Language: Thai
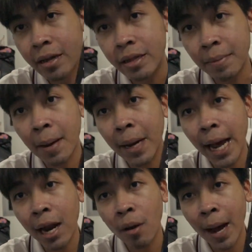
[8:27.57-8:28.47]
ซื้อมาพัน
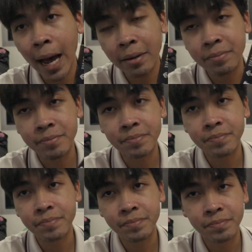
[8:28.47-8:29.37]
ห้าร้อยบาท
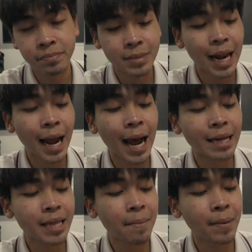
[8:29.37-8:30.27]
แต่ราคา
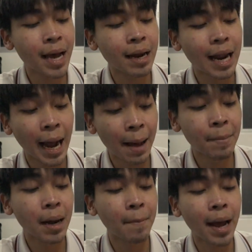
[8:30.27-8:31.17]
เต็มเนี้ยราคา
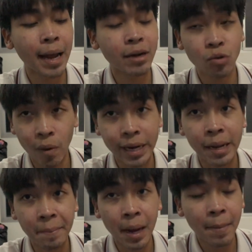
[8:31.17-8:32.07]
เบิกใหม่อะทุกวันนี้
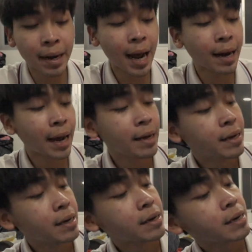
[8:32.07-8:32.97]
ยังเบิกใหม่ได้นะ
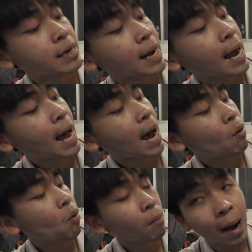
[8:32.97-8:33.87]
คือราคา
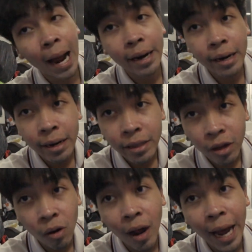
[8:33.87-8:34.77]

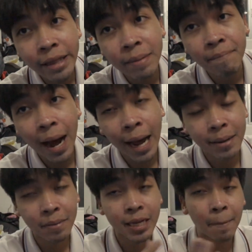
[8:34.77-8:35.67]
6,250 บาท
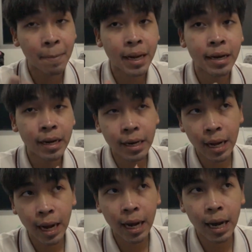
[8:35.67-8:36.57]
จะเป็น
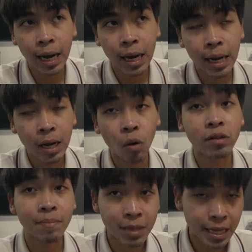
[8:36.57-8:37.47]
อ่า
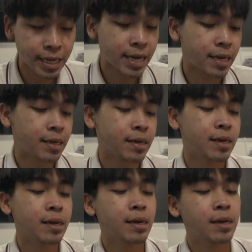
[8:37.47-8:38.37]
64กิก
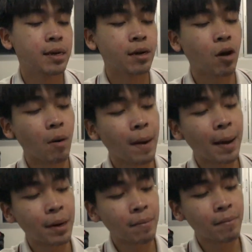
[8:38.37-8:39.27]
กล่องมา
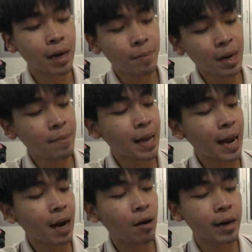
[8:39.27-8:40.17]
มันมันก็ไม่ได้มีอะไร
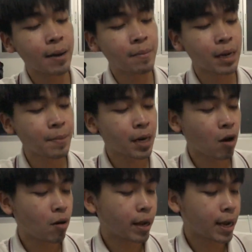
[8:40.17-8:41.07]
หรอกเนี่ย มันก็เป็นกล่
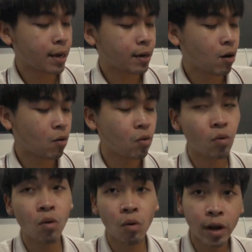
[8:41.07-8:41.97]
องเงี้ย กล่องง
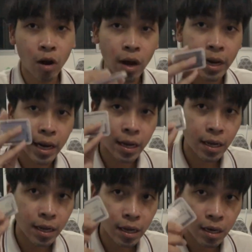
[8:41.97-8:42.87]
งง่อยๆเงี้ย
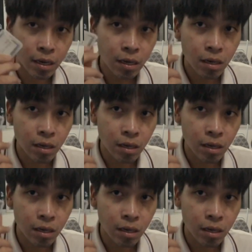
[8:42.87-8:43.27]
เออ